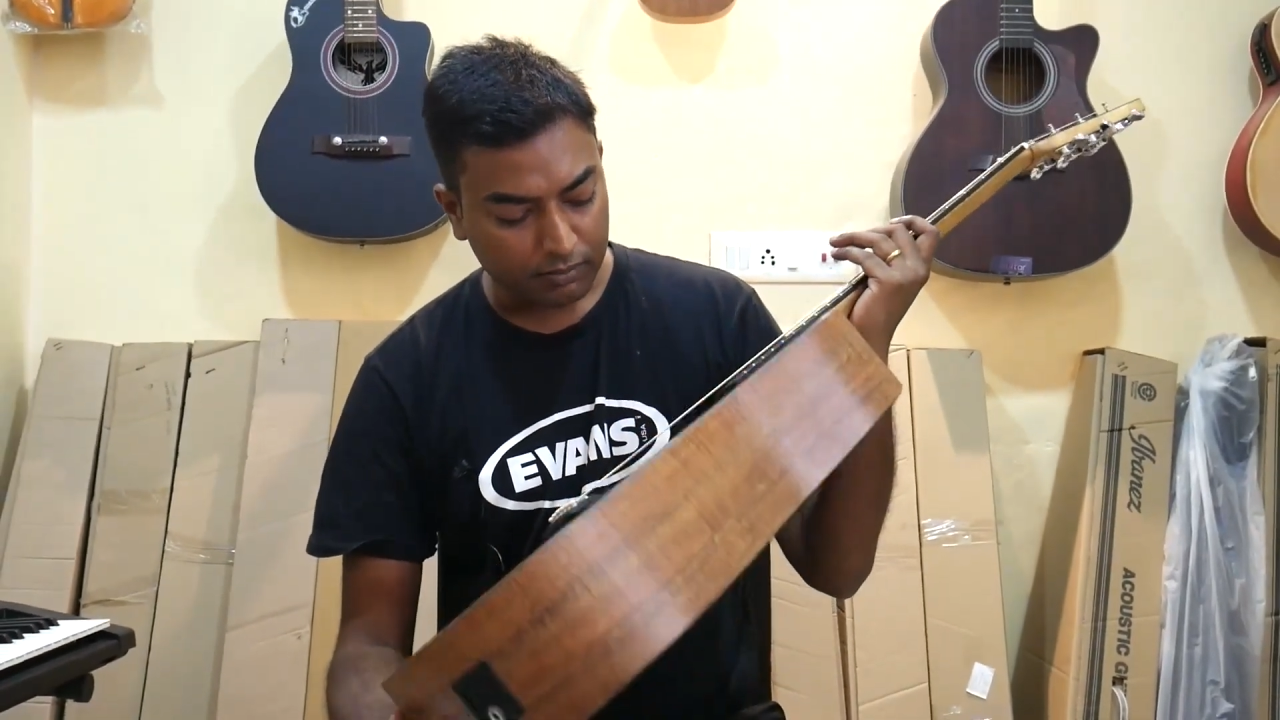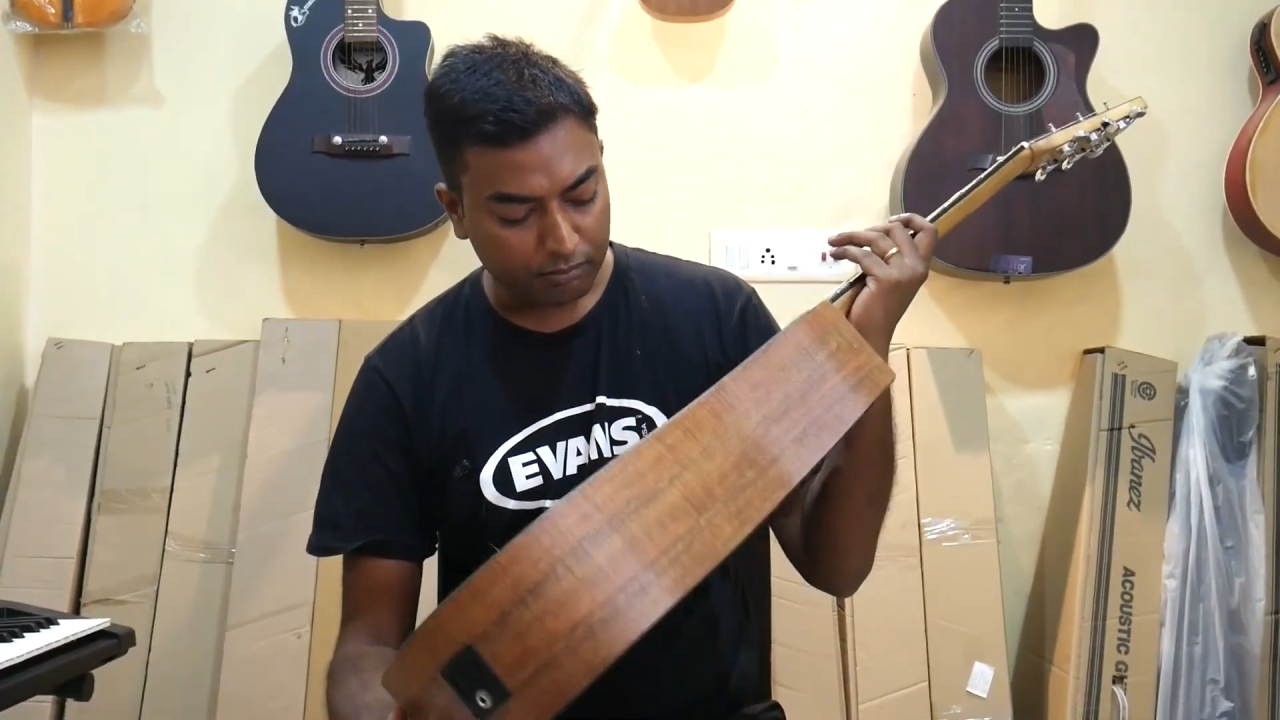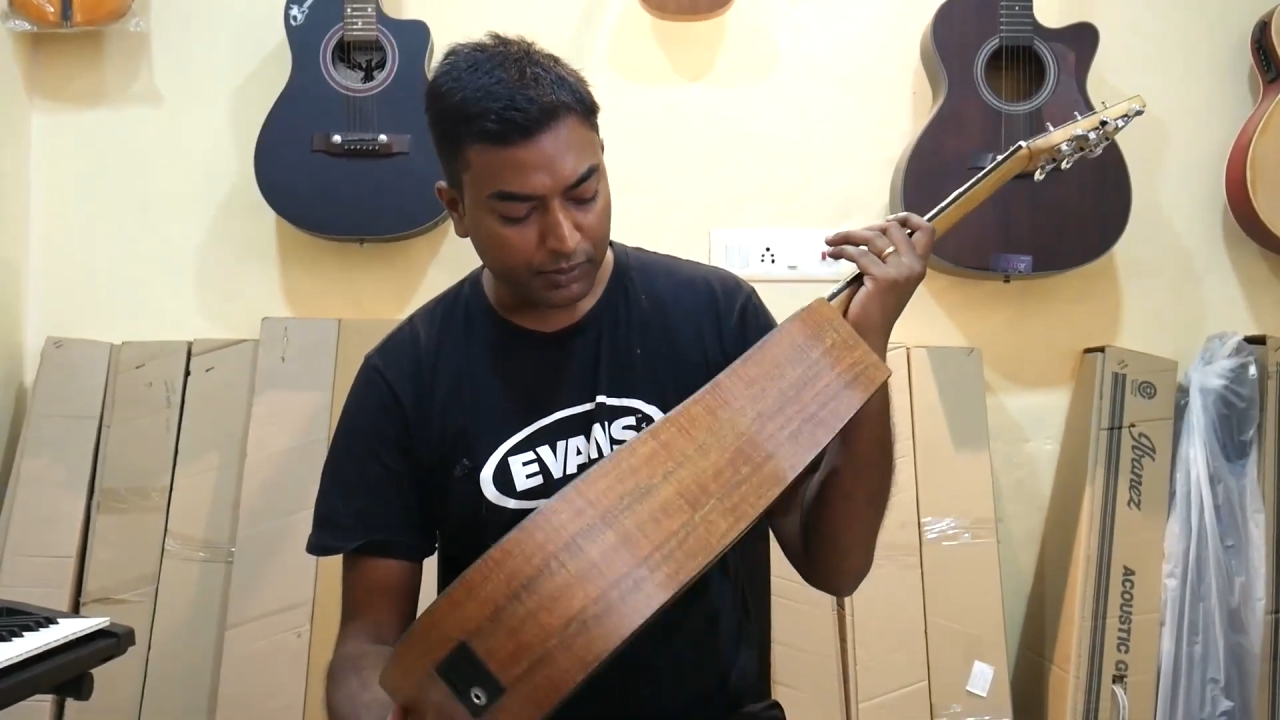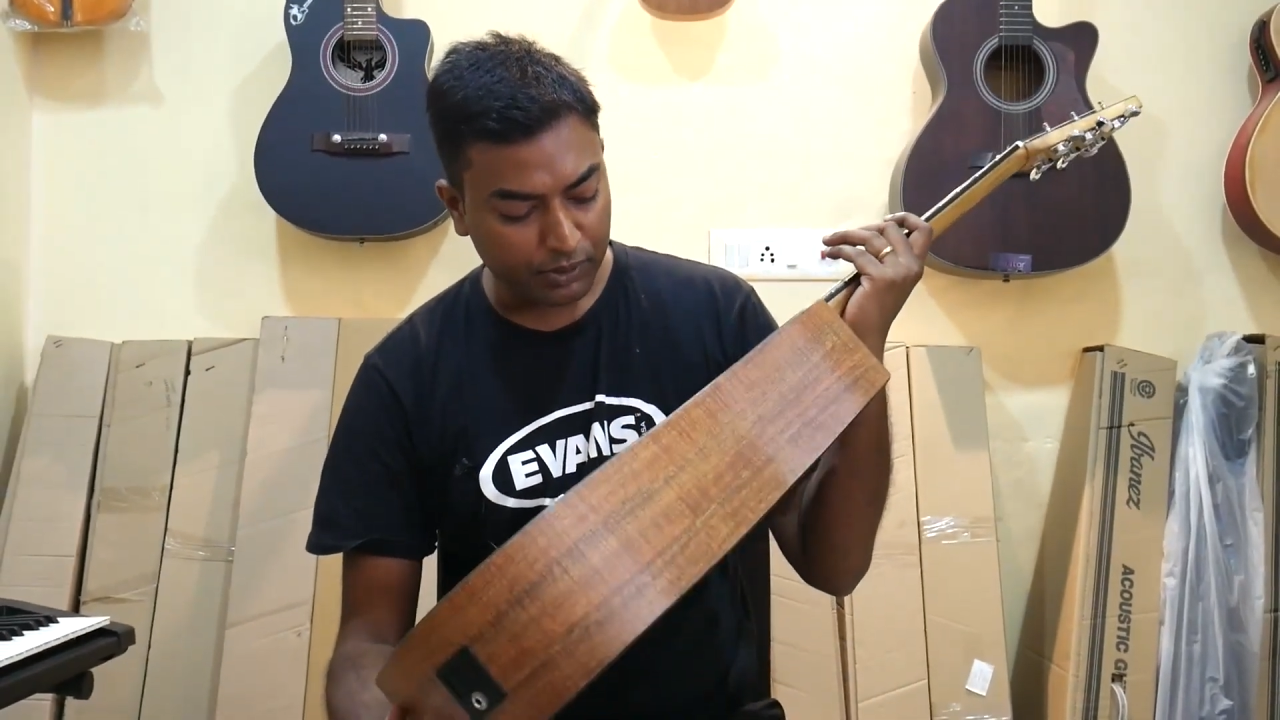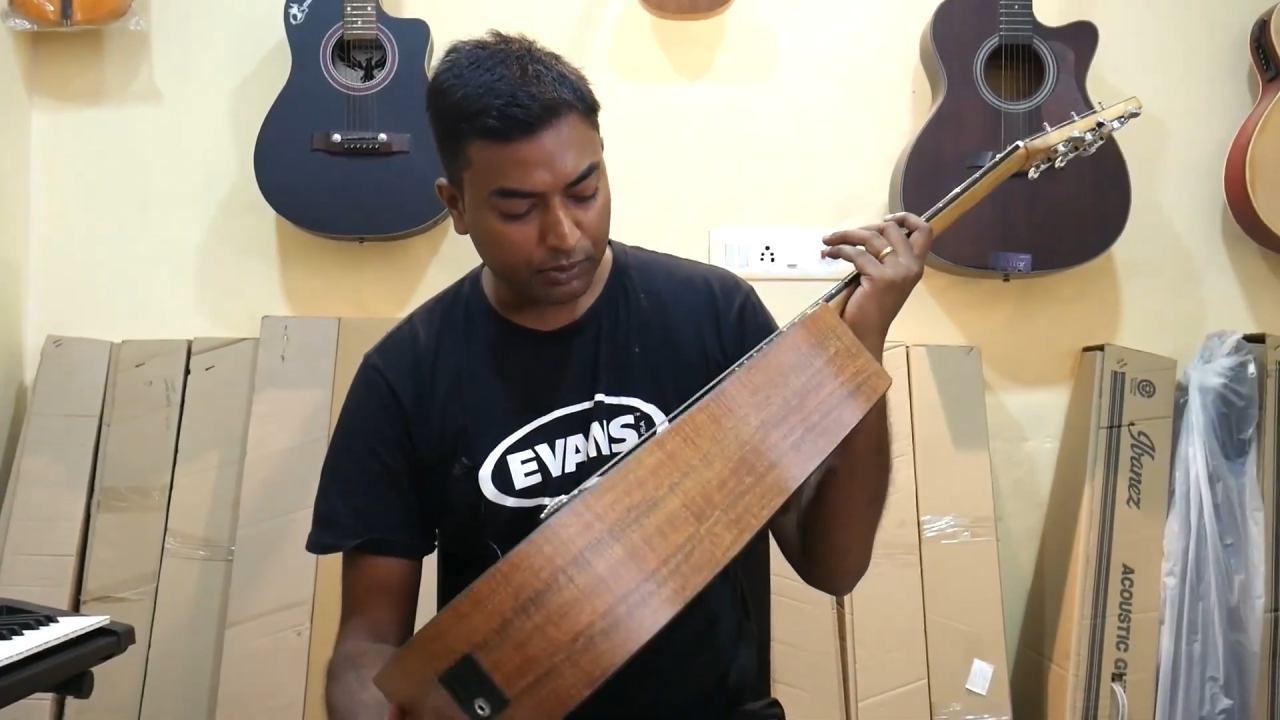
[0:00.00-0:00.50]

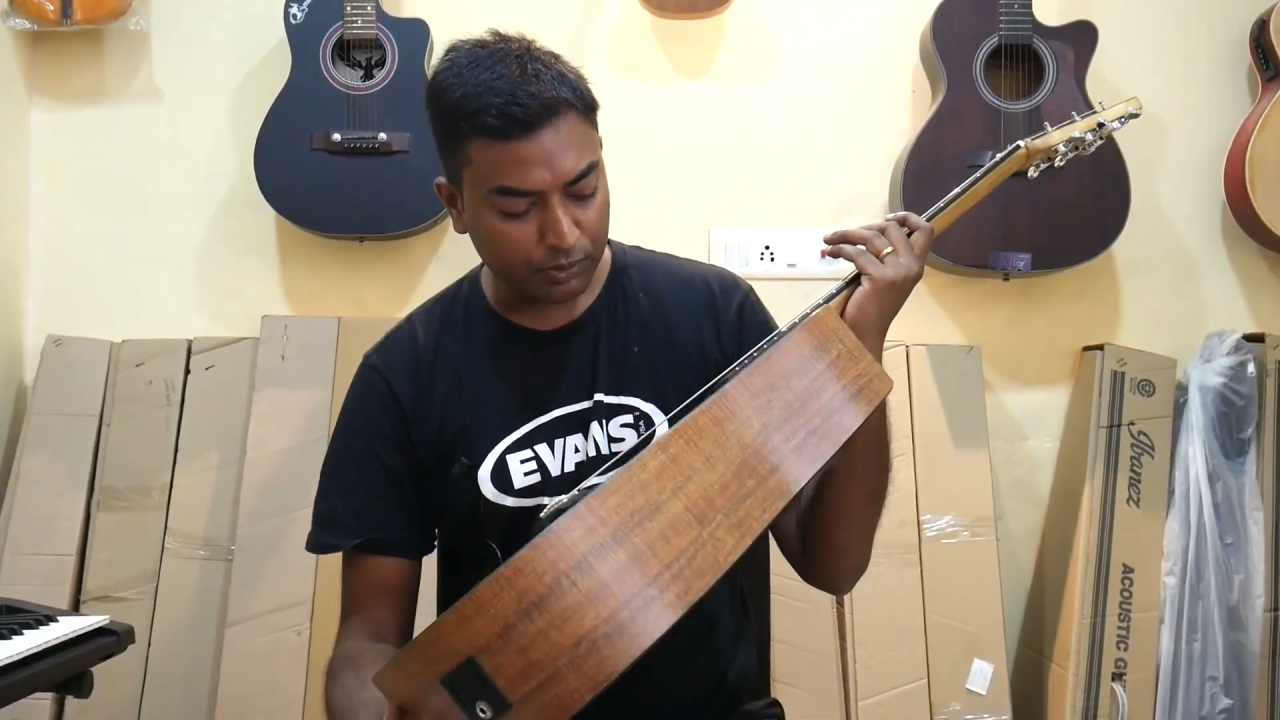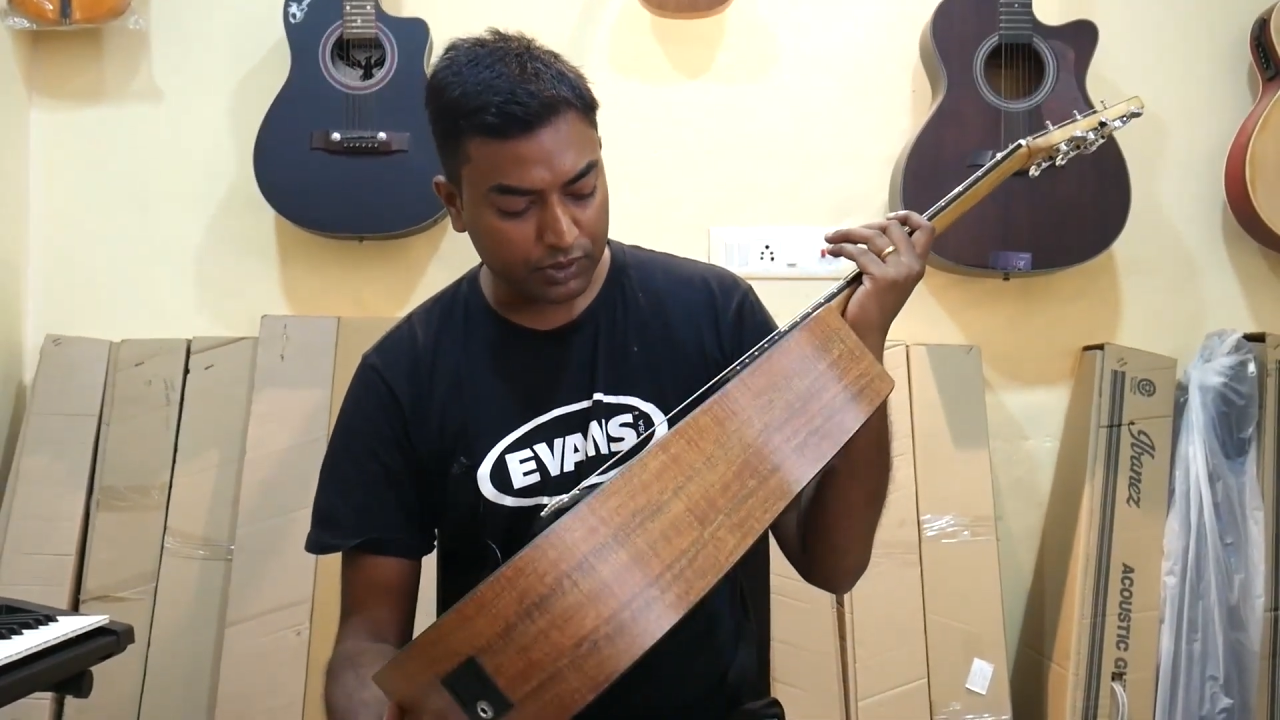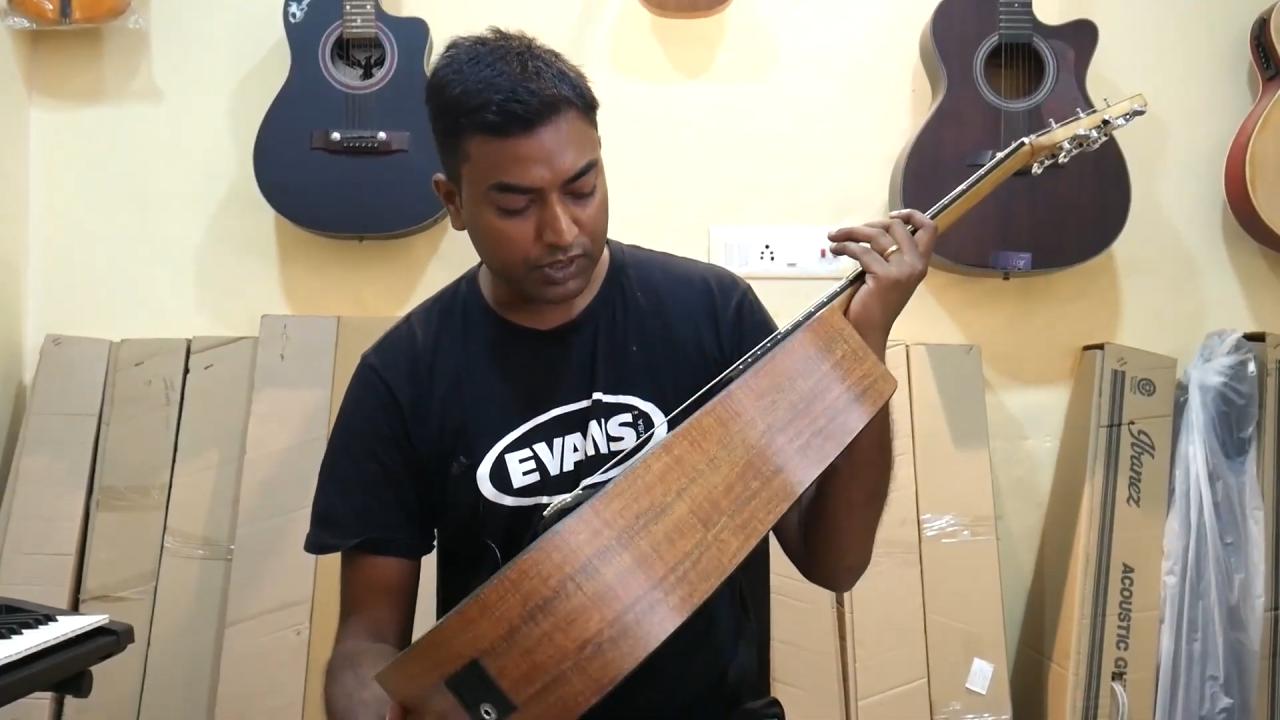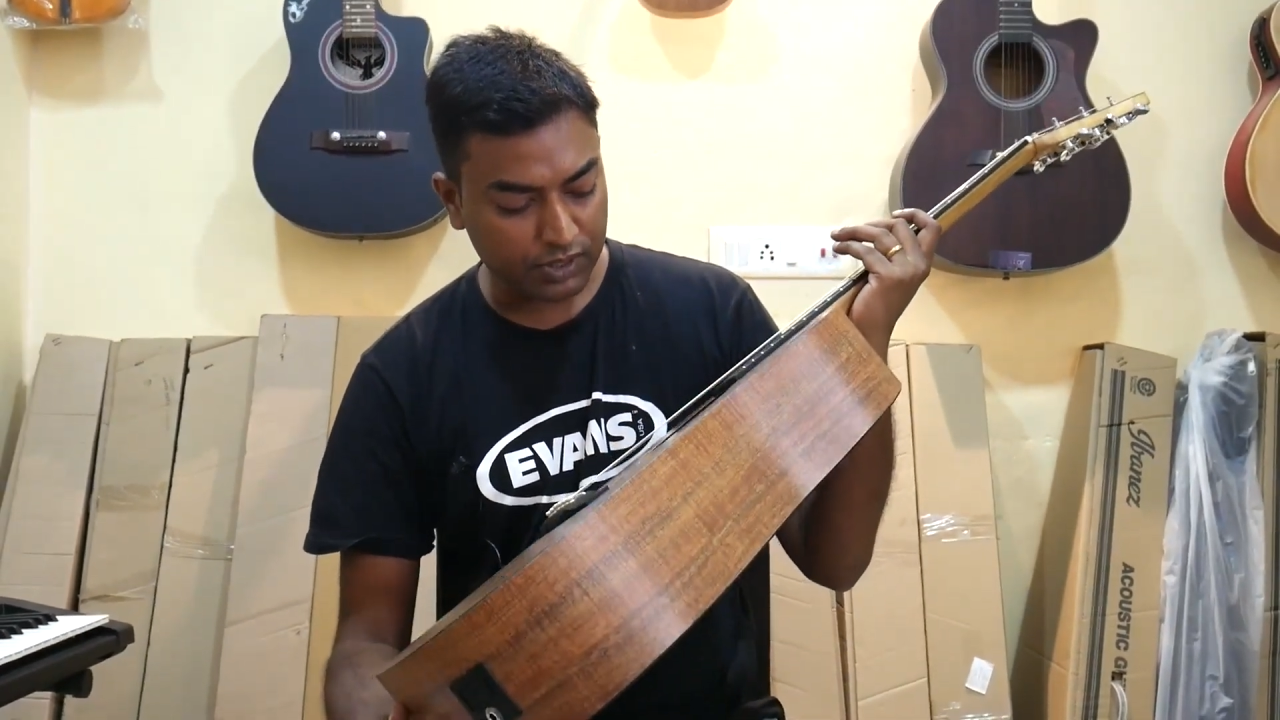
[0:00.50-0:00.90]
मेरे को कुछ